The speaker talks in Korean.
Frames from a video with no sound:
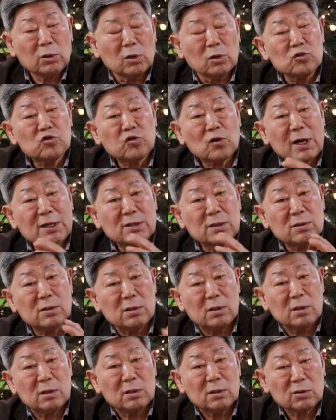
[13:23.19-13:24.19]
연수
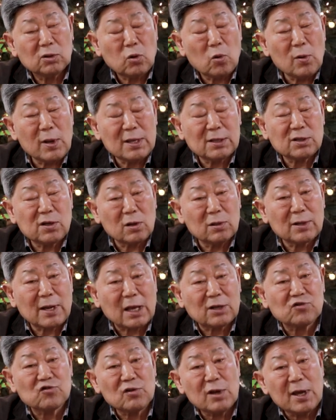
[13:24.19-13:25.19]
과정을 통해서
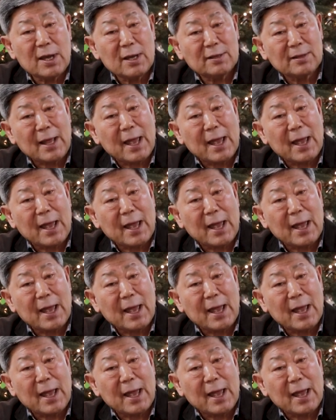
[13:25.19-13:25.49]
나중에